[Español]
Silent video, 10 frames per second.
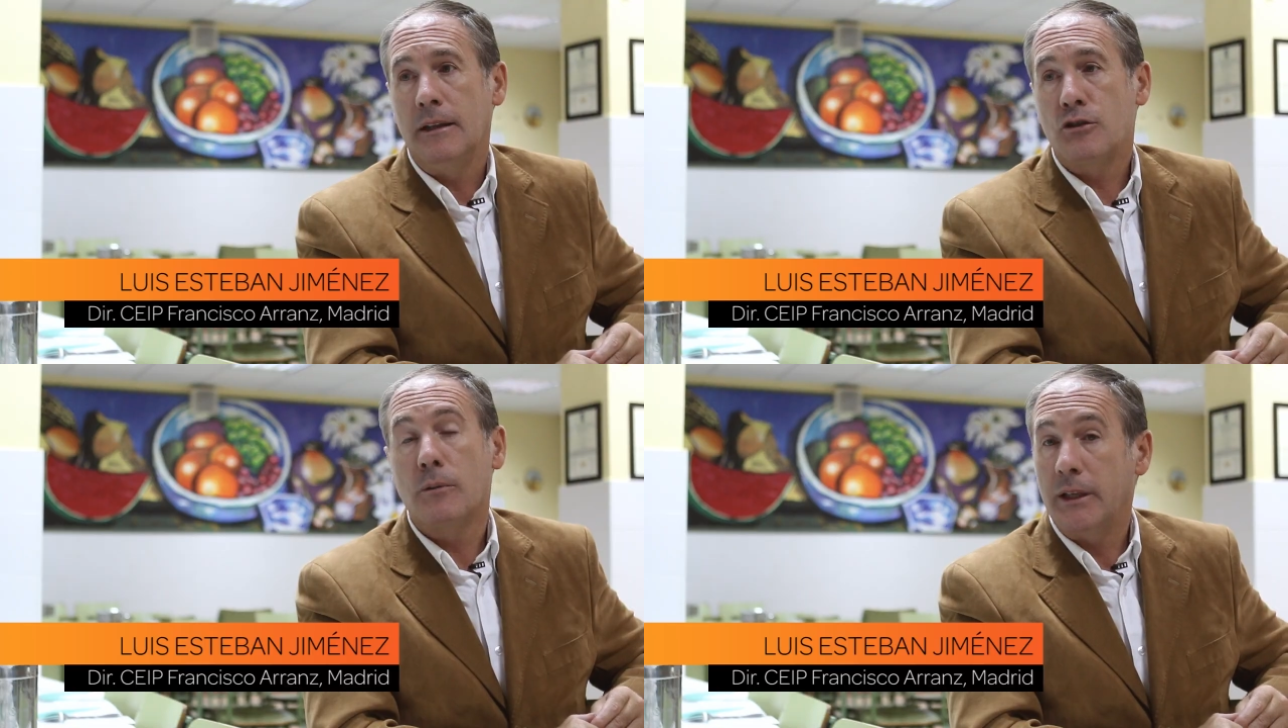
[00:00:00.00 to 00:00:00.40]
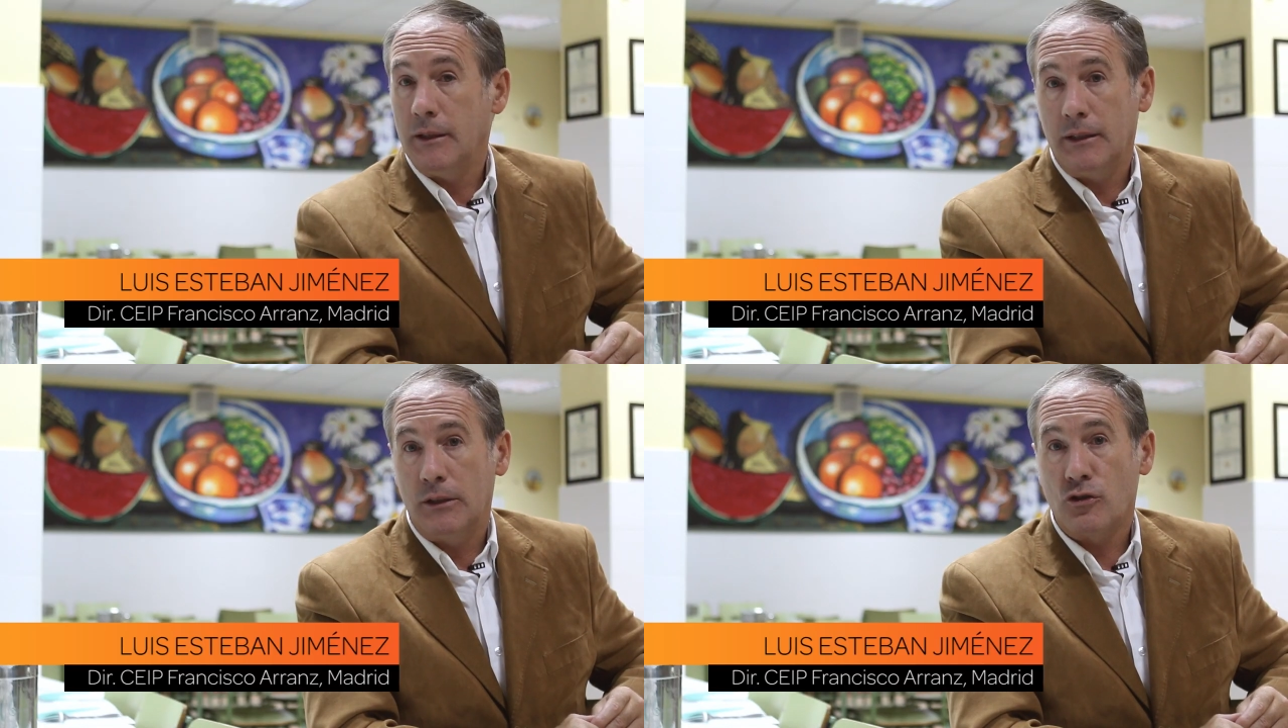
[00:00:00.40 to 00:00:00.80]
Es
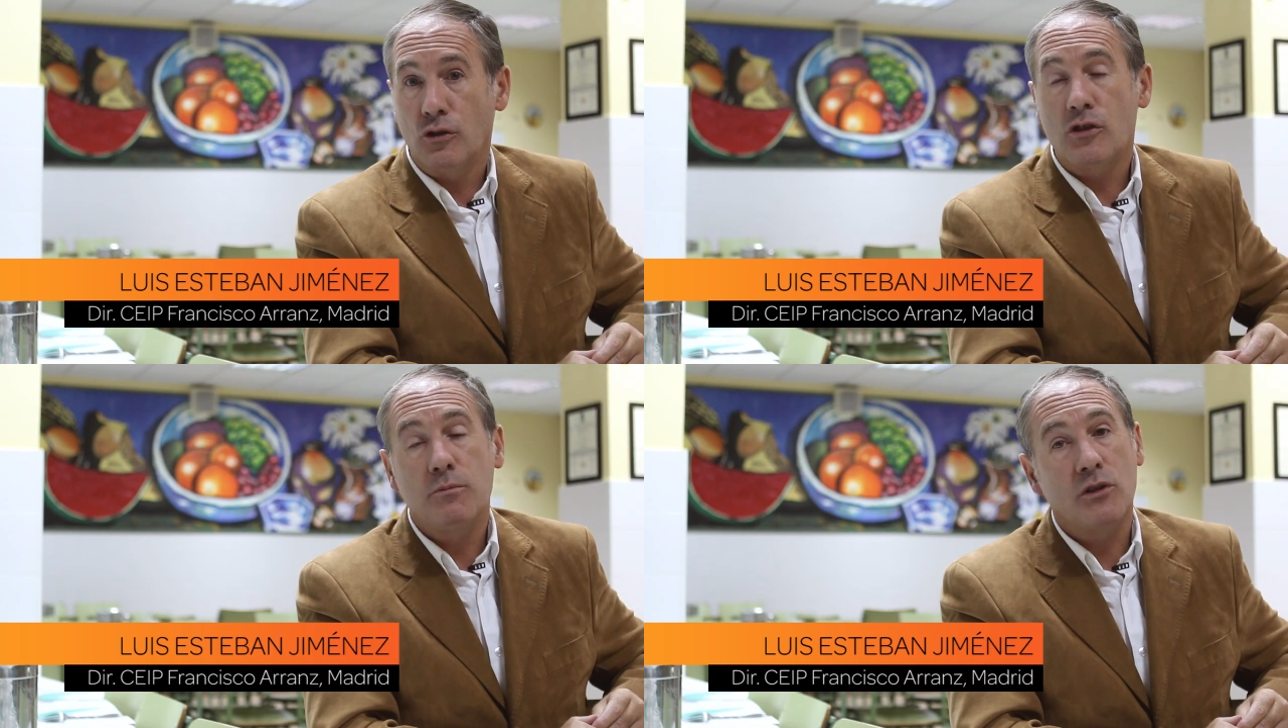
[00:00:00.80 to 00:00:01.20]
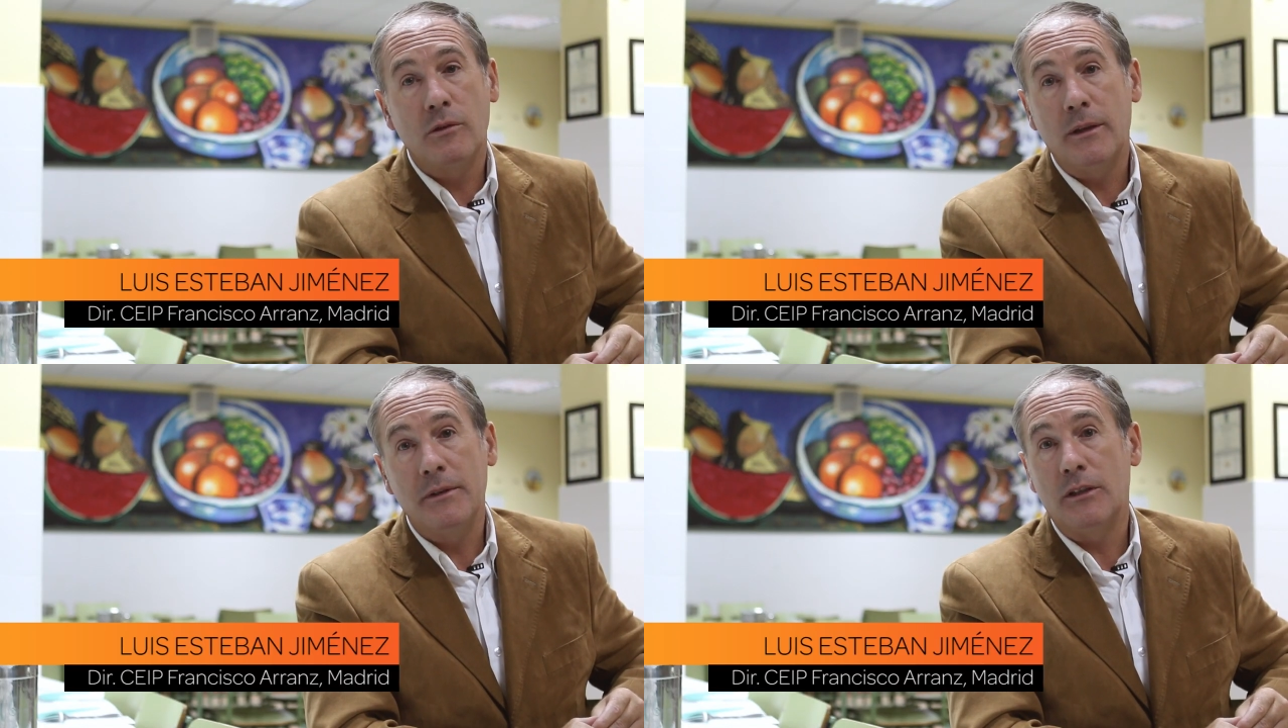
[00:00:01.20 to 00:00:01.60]
sorprendente. Nosotros
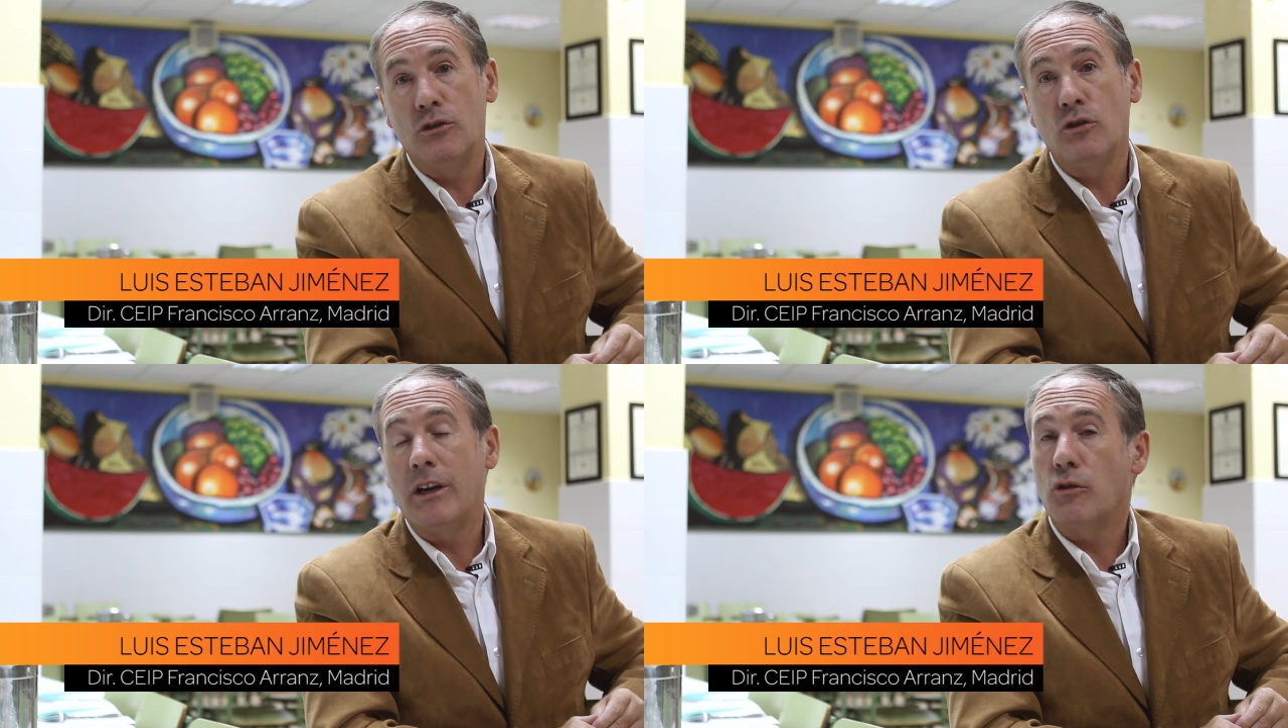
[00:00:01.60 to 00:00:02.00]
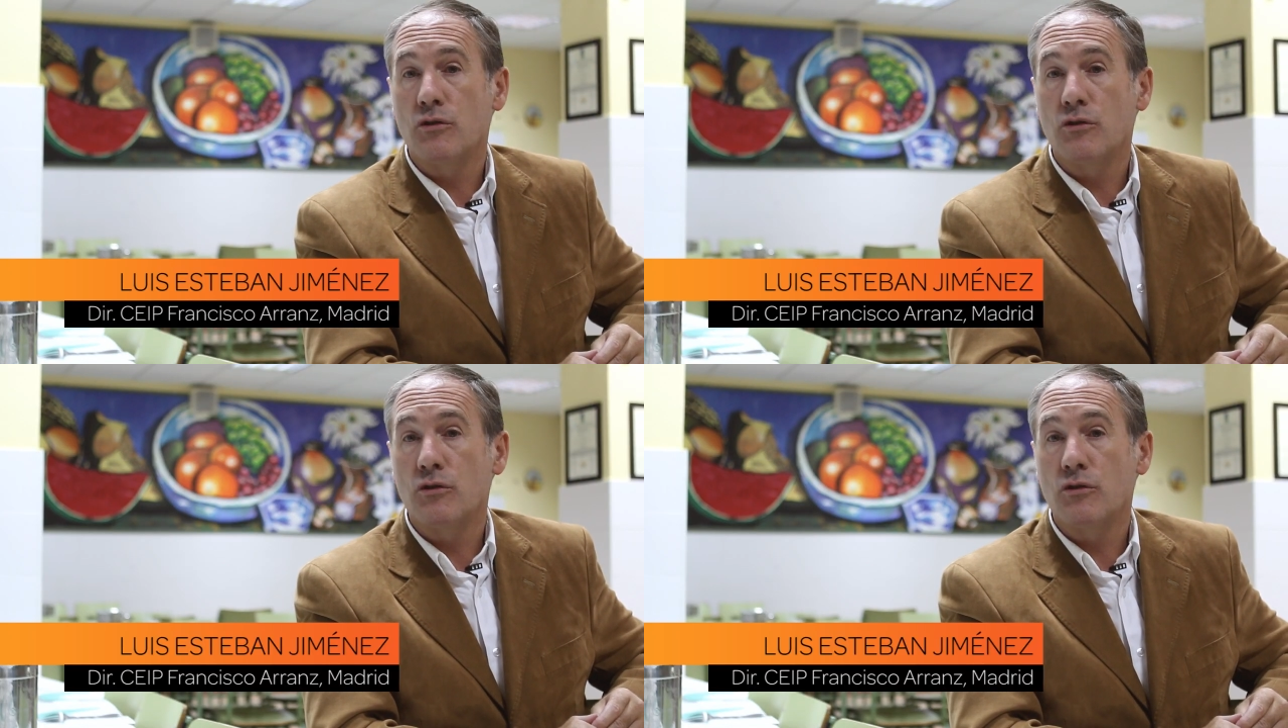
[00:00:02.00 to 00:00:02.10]
posiblemente yo no era